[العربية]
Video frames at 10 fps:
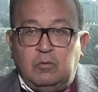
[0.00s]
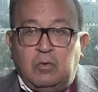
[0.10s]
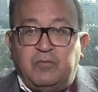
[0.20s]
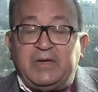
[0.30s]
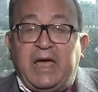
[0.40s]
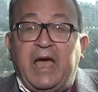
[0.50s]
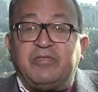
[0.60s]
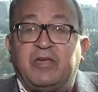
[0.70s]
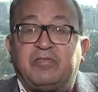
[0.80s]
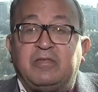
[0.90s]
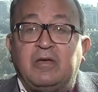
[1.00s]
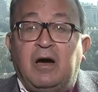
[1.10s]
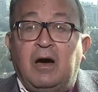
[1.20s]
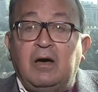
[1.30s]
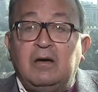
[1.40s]
وفي هذا
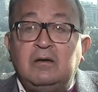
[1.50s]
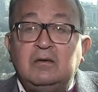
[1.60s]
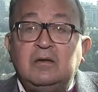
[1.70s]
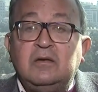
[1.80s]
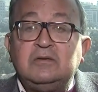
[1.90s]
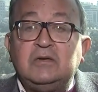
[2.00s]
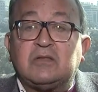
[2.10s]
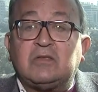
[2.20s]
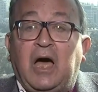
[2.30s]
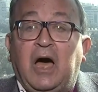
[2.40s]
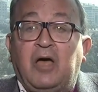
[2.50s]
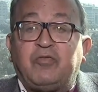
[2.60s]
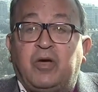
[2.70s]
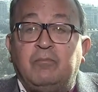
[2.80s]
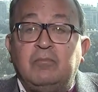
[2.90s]
السياق
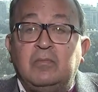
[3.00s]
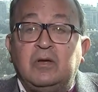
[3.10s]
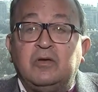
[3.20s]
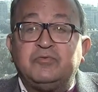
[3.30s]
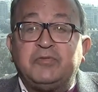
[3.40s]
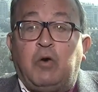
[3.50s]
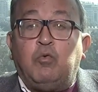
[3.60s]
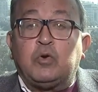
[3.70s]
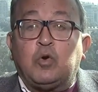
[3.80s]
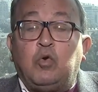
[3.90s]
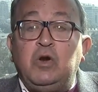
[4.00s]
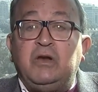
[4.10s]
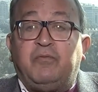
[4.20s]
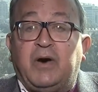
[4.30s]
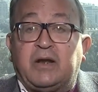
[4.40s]
يتعاظم دور
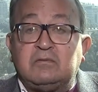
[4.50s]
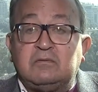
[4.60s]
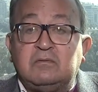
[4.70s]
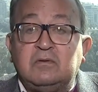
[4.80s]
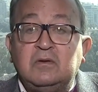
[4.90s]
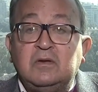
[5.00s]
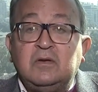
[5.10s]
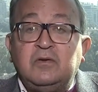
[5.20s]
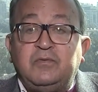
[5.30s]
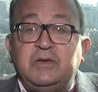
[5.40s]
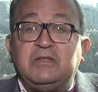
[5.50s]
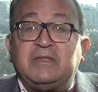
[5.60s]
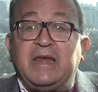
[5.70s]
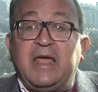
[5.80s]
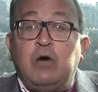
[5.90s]
كل فرد في
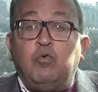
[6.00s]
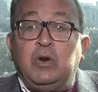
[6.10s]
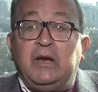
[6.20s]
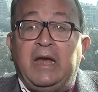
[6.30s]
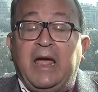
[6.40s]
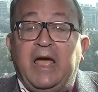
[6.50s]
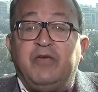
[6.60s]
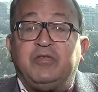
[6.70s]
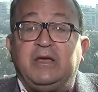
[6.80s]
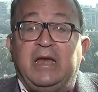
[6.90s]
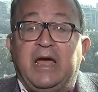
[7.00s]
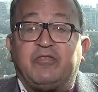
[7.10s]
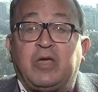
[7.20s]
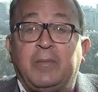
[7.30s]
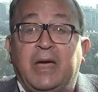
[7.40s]
تناول هذه
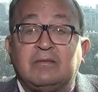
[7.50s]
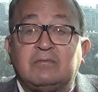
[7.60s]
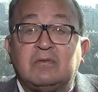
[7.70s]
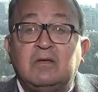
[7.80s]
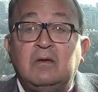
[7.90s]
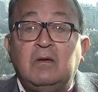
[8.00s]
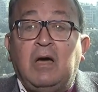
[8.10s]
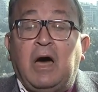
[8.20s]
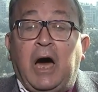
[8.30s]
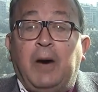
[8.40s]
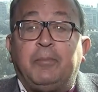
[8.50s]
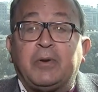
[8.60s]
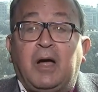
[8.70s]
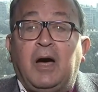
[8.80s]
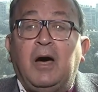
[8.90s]
الازمات
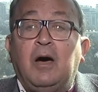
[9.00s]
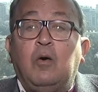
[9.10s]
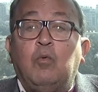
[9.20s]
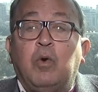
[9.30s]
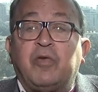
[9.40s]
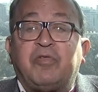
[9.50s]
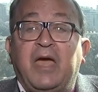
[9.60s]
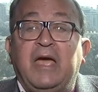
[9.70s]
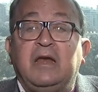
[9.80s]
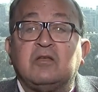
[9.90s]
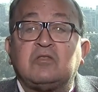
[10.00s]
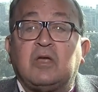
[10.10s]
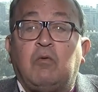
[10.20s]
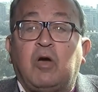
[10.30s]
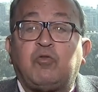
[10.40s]
عبر وسائل
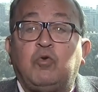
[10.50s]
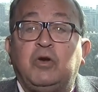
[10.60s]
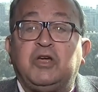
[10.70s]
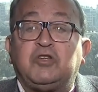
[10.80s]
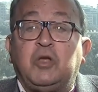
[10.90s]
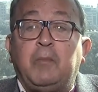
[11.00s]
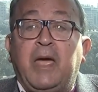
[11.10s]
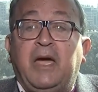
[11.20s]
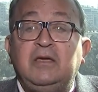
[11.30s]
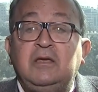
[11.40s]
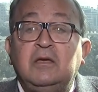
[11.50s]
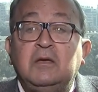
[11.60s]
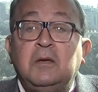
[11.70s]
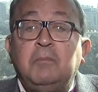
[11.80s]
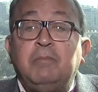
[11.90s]
التواصل الاجتماعي
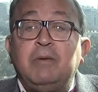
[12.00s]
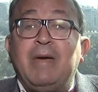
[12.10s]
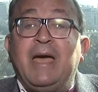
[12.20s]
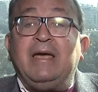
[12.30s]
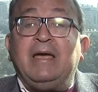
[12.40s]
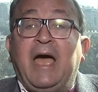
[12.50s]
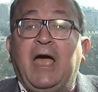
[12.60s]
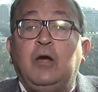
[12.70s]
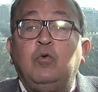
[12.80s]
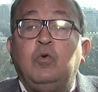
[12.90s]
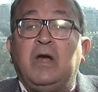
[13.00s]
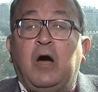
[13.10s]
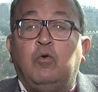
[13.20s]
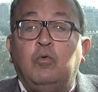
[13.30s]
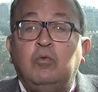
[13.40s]
بما يحلو
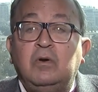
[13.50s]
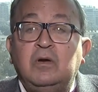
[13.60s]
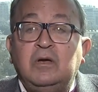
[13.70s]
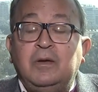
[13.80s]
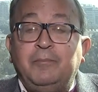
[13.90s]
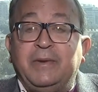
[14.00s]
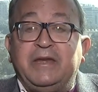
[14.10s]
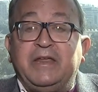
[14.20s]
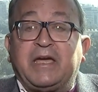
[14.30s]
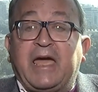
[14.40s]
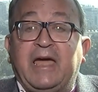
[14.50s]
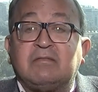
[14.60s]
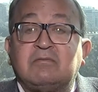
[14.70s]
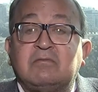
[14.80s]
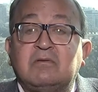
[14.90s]
له من
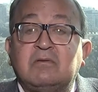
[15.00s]
نكات